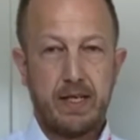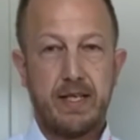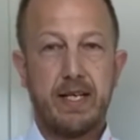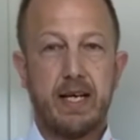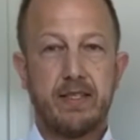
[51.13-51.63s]

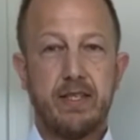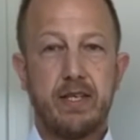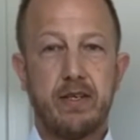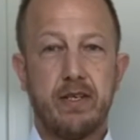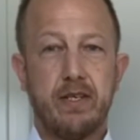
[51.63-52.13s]
Den
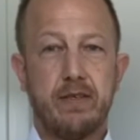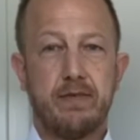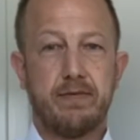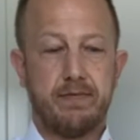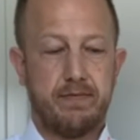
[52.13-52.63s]
Artikel
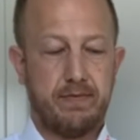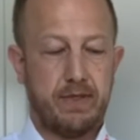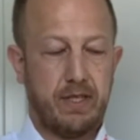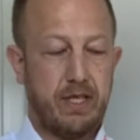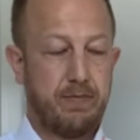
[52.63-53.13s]

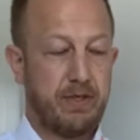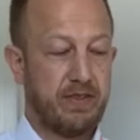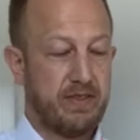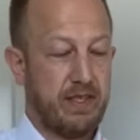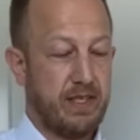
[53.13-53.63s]
gibt
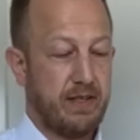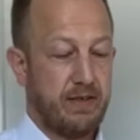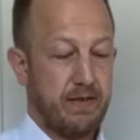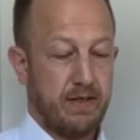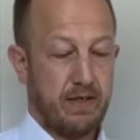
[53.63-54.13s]
es
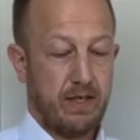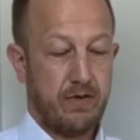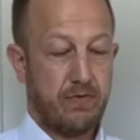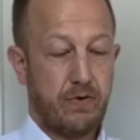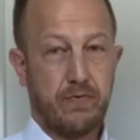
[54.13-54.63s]
in
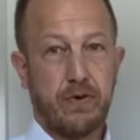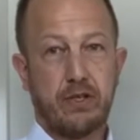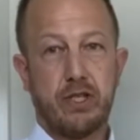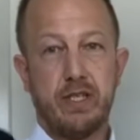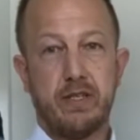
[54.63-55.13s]
fünf
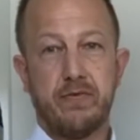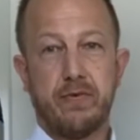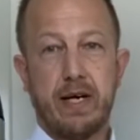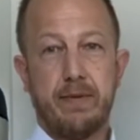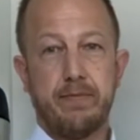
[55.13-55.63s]
verschiedenen
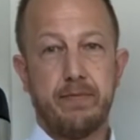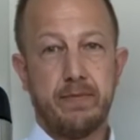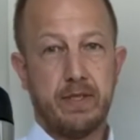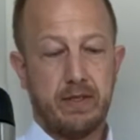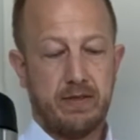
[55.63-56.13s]
Farben.
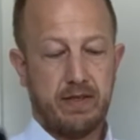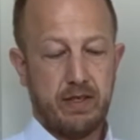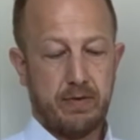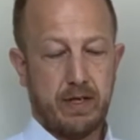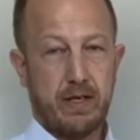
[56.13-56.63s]

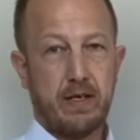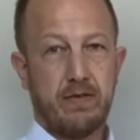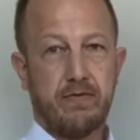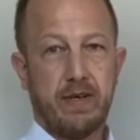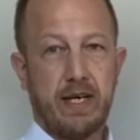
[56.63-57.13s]
Silber,
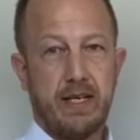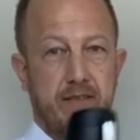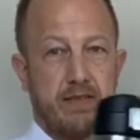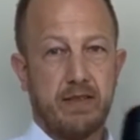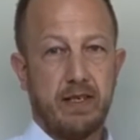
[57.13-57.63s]

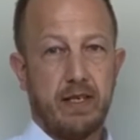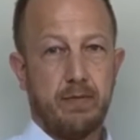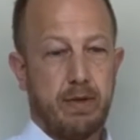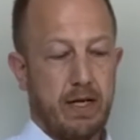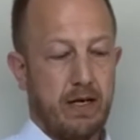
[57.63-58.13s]
Weiß,
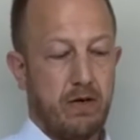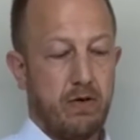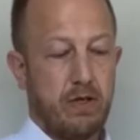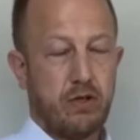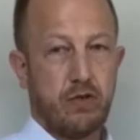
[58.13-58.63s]

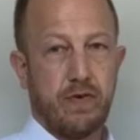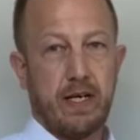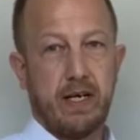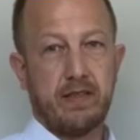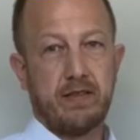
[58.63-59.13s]
Blau,
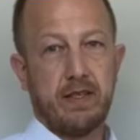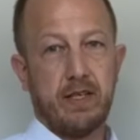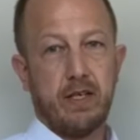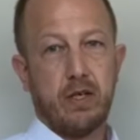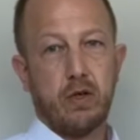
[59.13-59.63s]
Schwarz,
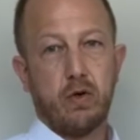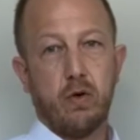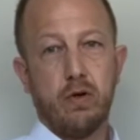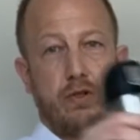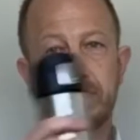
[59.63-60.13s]

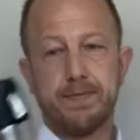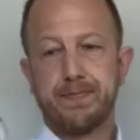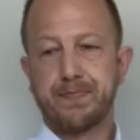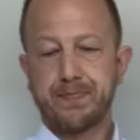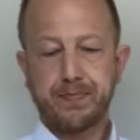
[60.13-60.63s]
Rot
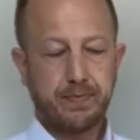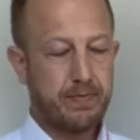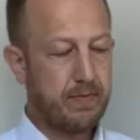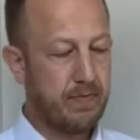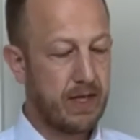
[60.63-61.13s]

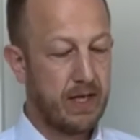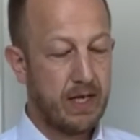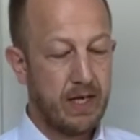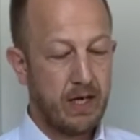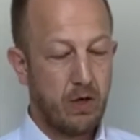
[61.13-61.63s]

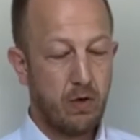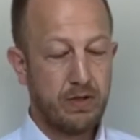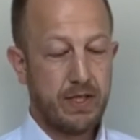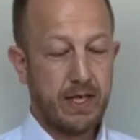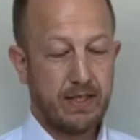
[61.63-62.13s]

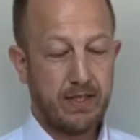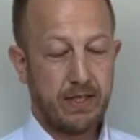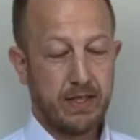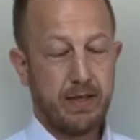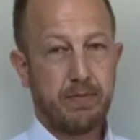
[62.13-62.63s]
und den
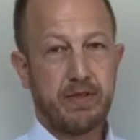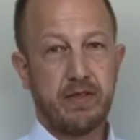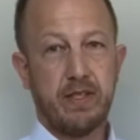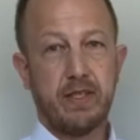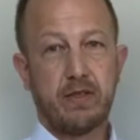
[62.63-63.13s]
Artikel gibt
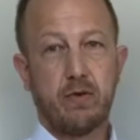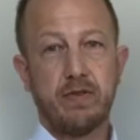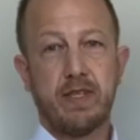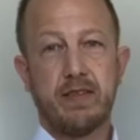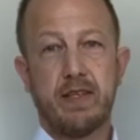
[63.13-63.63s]
es
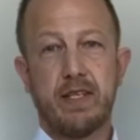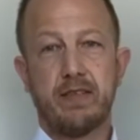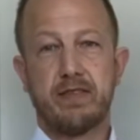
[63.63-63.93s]
grundsätzlich in